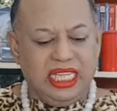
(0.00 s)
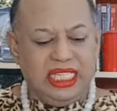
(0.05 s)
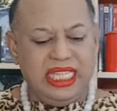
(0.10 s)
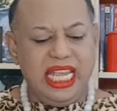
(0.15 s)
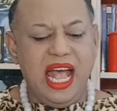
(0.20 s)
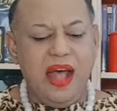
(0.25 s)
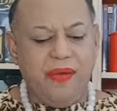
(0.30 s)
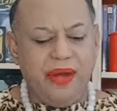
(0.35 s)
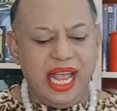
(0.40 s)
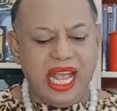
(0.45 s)

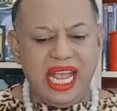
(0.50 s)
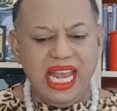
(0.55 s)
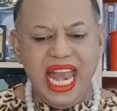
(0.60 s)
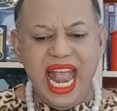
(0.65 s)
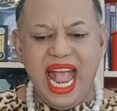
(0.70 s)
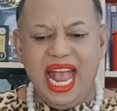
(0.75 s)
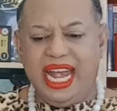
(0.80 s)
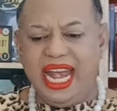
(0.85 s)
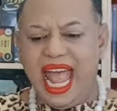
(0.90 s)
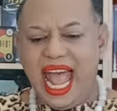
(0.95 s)
ชาวรัค
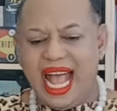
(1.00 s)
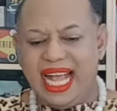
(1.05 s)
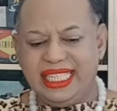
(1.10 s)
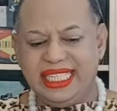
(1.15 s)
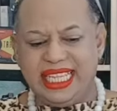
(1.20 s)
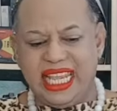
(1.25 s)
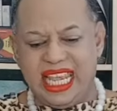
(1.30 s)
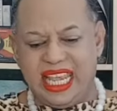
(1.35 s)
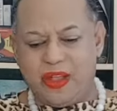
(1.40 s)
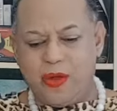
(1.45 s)
นารา
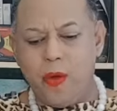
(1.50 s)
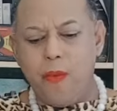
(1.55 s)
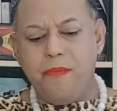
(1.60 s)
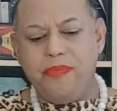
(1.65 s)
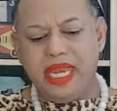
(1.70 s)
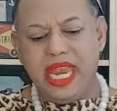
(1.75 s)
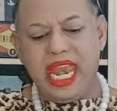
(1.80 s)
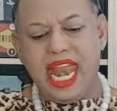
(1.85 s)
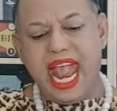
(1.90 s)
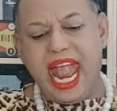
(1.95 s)
ศีกุม
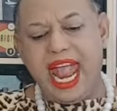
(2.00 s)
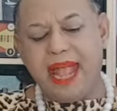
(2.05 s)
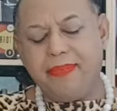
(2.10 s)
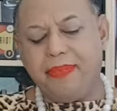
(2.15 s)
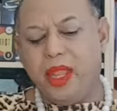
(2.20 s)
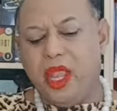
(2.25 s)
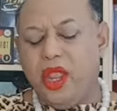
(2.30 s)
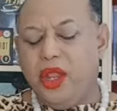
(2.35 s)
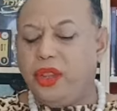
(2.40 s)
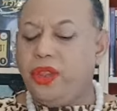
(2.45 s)
เนี่ยนะ
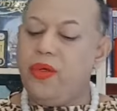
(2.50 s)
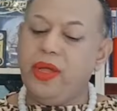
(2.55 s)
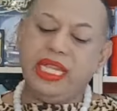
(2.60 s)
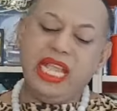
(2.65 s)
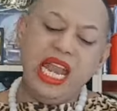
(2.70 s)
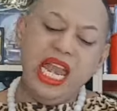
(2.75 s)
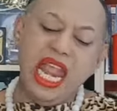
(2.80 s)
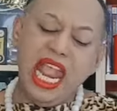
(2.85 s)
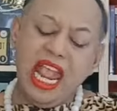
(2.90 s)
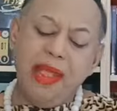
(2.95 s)
ตัว
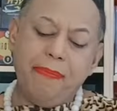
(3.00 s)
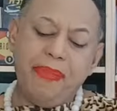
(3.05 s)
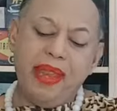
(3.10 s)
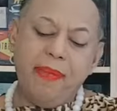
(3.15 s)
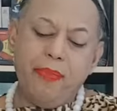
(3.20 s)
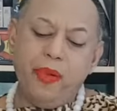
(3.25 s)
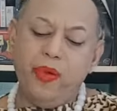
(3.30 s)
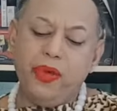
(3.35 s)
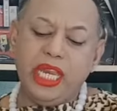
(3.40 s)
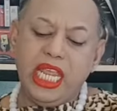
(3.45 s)
ท่านเองเป็น
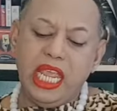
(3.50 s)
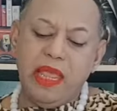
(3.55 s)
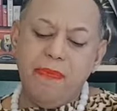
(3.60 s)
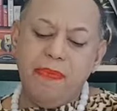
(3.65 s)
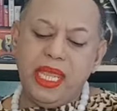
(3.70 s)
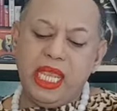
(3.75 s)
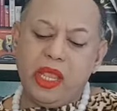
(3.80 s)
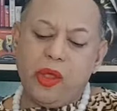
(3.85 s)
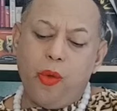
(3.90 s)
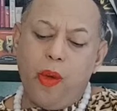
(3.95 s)
ผู้ที่
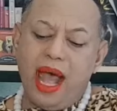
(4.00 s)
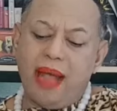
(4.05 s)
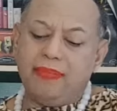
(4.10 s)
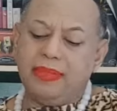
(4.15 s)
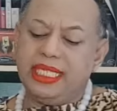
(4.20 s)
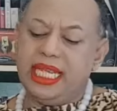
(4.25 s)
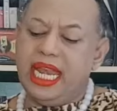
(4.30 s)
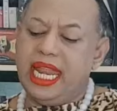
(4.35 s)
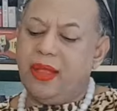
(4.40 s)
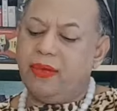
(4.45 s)
มีความ
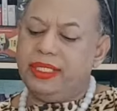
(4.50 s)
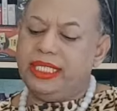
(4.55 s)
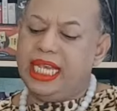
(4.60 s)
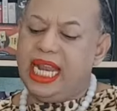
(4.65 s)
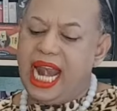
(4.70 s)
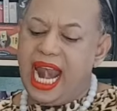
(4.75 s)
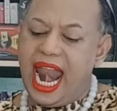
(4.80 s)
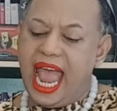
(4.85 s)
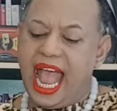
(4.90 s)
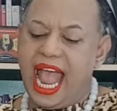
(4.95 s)
เฉลียวฉ
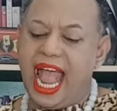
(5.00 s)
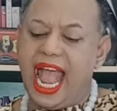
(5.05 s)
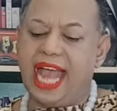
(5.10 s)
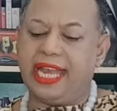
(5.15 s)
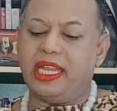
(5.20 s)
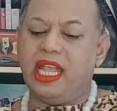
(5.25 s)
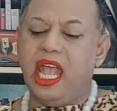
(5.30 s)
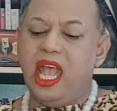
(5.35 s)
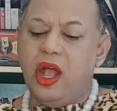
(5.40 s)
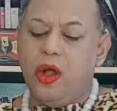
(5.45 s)
ลาด
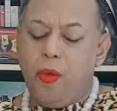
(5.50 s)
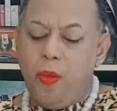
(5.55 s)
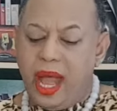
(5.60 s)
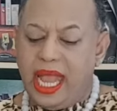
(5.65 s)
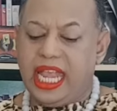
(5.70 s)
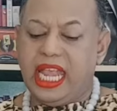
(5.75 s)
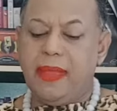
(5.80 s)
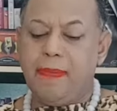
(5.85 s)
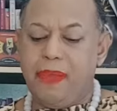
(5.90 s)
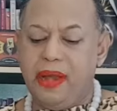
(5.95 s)
ไหว
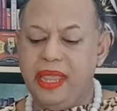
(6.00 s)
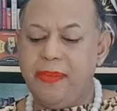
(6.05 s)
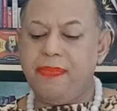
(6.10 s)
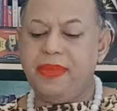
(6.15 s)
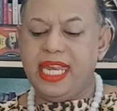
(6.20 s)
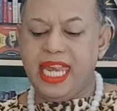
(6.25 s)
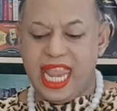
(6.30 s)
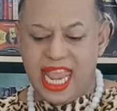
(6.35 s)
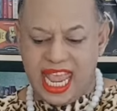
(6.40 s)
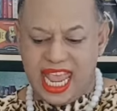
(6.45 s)
พริบ
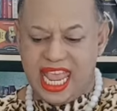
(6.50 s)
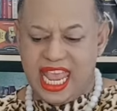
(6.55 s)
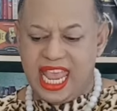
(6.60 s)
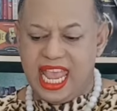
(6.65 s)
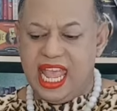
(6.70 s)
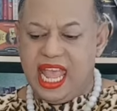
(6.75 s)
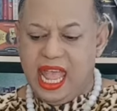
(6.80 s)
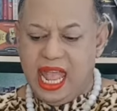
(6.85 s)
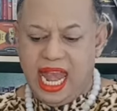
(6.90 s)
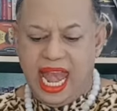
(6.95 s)
ดี
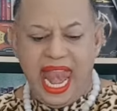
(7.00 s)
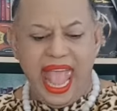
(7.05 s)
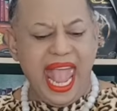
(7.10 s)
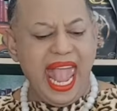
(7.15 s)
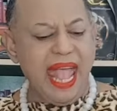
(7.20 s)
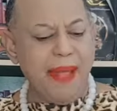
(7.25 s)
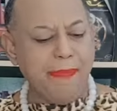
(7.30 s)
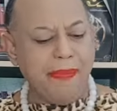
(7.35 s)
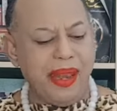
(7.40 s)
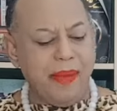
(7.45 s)
และ
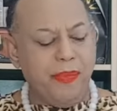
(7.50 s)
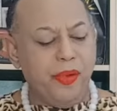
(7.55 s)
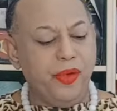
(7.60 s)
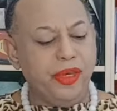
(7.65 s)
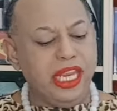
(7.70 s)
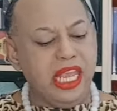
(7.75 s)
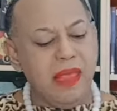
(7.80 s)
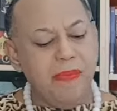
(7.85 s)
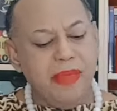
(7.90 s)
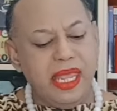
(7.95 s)
เป็นผู้
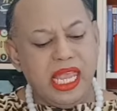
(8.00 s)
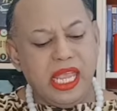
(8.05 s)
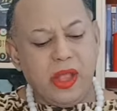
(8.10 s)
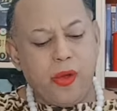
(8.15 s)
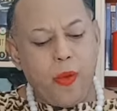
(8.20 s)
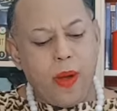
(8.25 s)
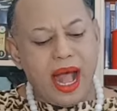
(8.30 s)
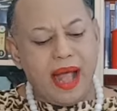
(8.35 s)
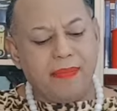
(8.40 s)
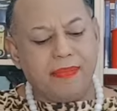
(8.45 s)
ที่มี
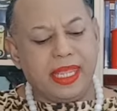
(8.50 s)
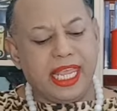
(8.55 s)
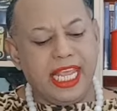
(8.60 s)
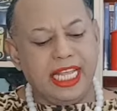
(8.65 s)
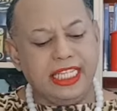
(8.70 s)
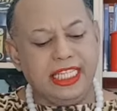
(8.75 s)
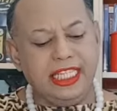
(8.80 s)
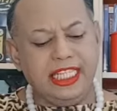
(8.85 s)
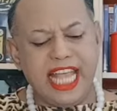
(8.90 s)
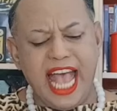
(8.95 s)
ความคิ
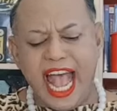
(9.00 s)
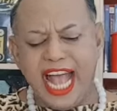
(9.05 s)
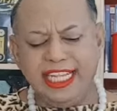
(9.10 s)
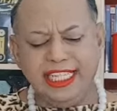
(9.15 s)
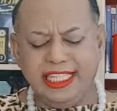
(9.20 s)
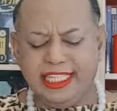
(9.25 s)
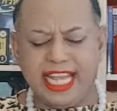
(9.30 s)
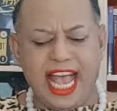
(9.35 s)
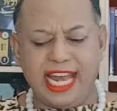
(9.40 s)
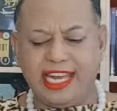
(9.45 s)
ดสร้าง
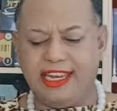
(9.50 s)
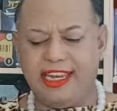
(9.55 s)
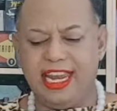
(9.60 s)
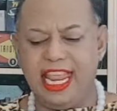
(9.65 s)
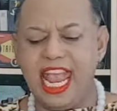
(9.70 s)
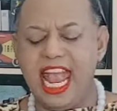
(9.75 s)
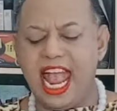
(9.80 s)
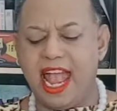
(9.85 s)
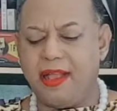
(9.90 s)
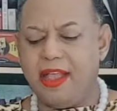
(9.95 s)
สรรค์
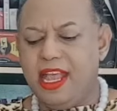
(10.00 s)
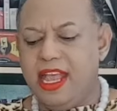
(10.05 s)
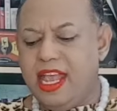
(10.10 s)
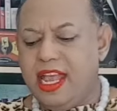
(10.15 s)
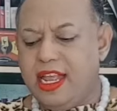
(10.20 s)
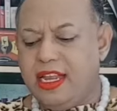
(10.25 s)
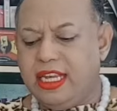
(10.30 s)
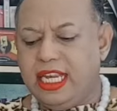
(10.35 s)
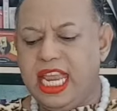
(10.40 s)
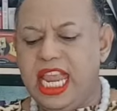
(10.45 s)
เนี่ย
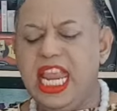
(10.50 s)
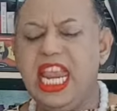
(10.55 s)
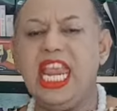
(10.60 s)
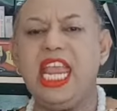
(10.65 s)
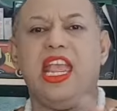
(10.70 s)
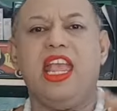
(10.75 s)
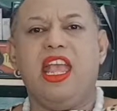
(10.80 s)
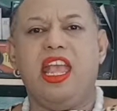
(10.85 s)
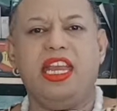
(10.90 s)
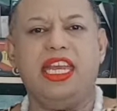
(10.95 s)
ที่
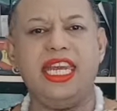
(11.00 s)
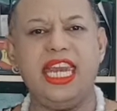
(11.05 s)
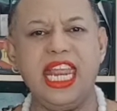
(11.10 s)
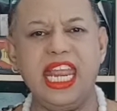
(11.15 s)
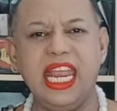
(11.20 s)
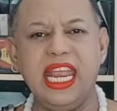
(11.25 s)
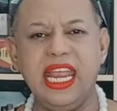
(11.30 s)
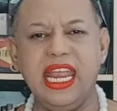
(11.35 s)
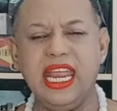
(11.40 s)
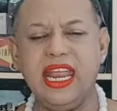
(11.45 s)

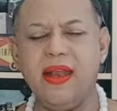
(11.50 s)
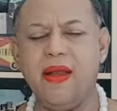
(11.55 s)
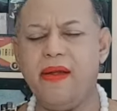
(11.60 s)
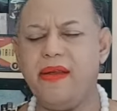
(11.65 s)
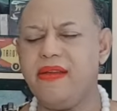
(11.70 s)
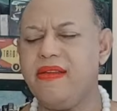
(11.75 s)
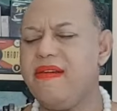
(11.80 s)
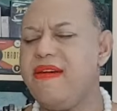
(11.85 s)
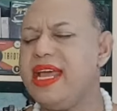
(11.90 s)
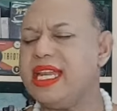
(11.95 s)
ดี
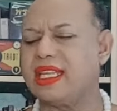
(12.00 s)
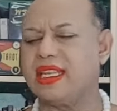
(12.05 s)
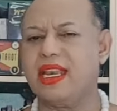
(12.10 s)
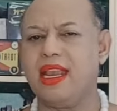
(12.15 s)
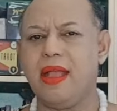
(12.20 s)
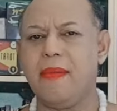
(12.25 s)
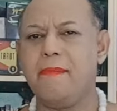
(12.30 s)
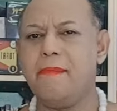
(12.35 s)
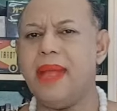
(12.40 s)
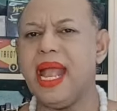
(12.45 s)
เลิศ
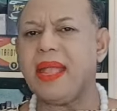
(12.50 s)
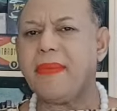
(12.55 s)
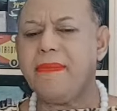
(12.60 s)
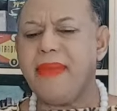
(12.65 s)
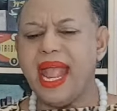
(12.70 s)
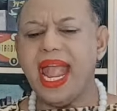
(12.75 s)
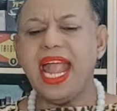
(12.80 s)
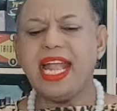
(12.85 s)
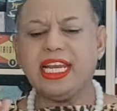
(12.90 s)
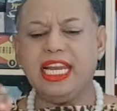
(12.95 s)

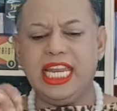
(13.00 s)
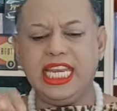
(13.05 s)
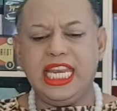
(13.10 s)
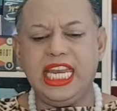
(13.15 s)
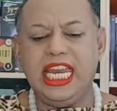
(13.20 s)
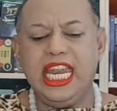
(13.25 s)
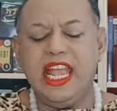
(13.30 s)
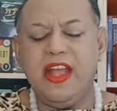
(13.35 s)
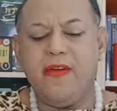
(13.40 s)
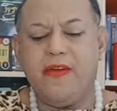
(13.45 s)
มากๆเลยที
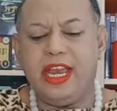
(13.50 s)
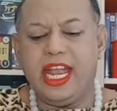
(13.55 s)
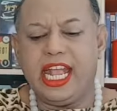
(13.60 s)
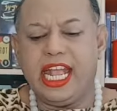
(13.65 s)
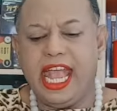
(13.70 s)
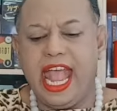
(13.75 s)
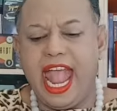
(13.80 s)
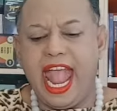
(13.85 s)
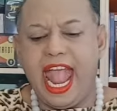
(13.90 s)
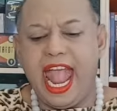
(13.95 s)
เดียวนะ
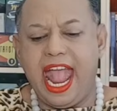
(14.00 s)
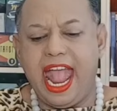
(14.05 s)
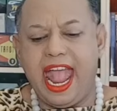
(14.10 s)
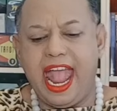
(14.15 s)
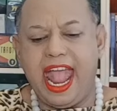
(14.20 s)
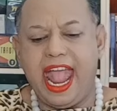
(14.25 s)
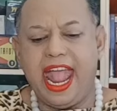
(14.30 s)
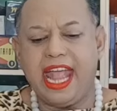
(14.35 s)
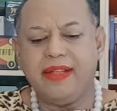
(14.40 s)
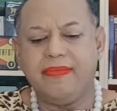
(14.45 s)
คะ
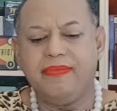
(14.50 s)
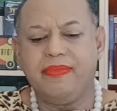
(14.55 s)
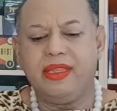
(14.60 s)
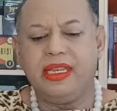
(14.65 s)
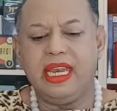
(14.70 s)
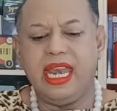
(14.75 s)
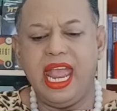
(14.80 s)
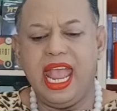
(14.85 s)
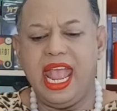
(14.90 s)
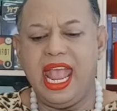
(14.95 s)

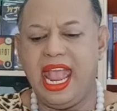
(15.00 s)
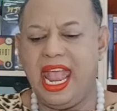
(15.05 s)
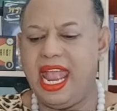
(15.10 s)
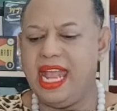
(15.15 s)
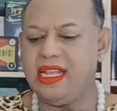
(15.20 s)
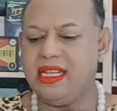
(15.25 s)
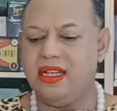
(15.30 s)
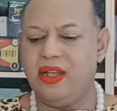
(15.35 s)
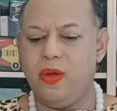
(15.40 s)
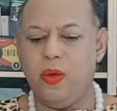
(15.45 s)
นะ
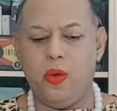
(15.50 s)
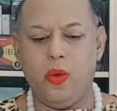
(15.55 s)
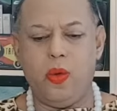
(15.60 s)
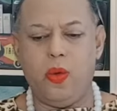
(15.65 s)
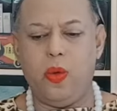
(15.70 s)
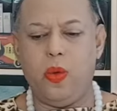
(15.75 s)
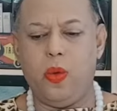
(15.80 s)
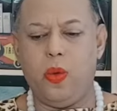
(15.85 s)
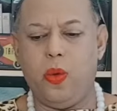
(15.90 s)
โอ้โห